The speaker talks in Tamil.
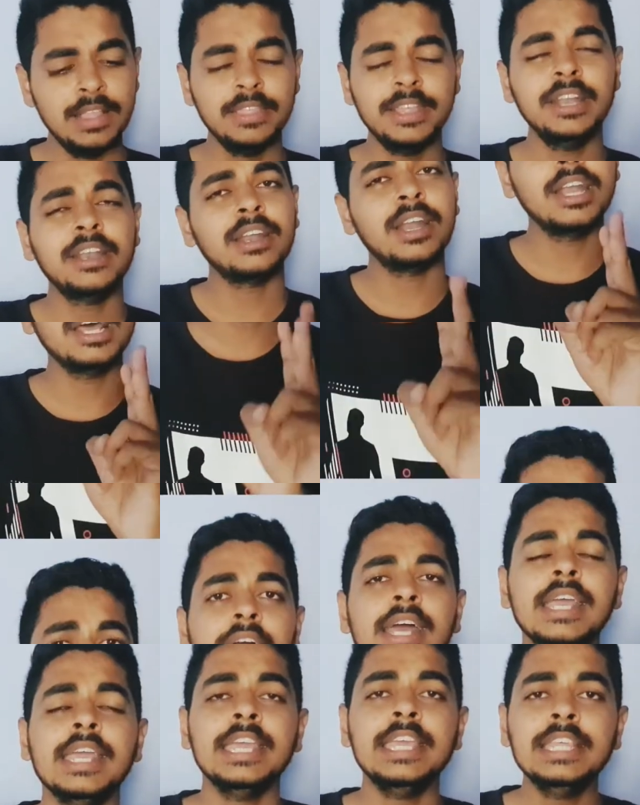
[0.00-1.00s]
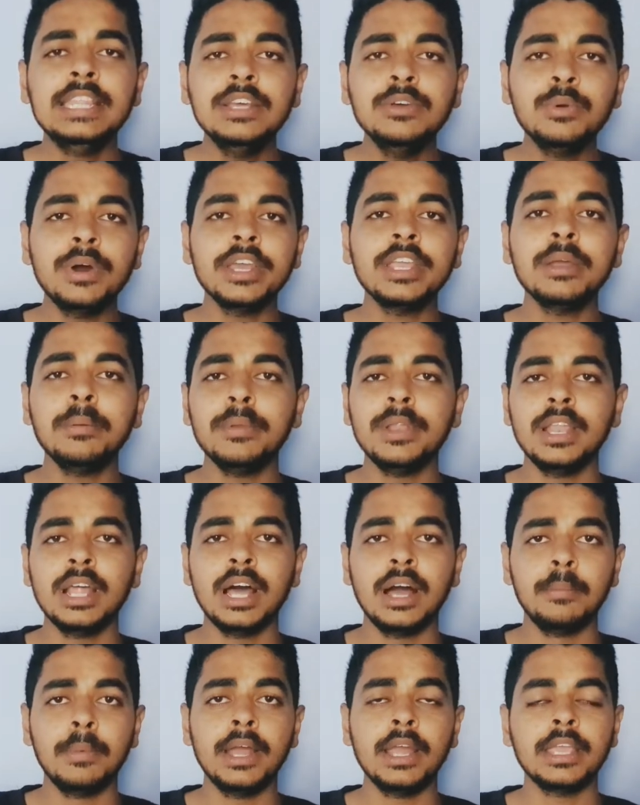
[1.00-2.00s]
தென் ரெண்டாவது கொஸ்டின் இது வரைக்கும்
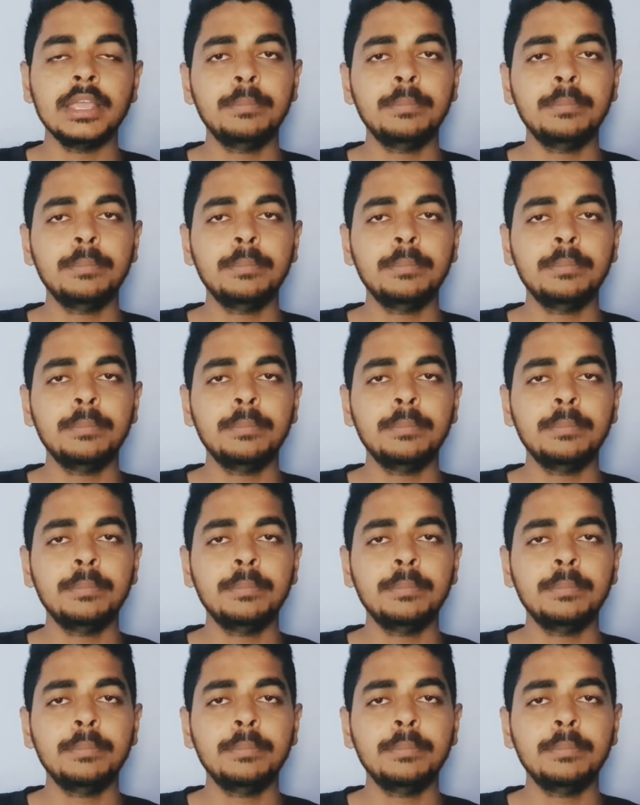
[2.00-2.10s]
இல்லாமல்